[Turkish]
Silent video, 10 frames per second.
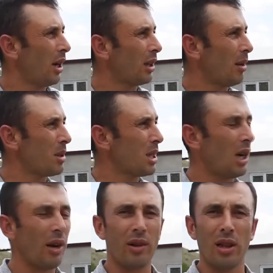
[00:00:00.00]
damızlık
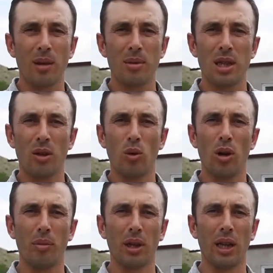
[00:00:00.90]
hayvanlarımızdan
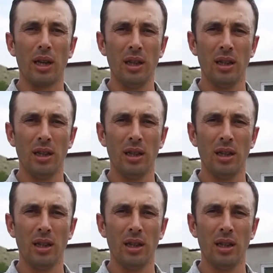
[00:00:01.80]
olan bir dana.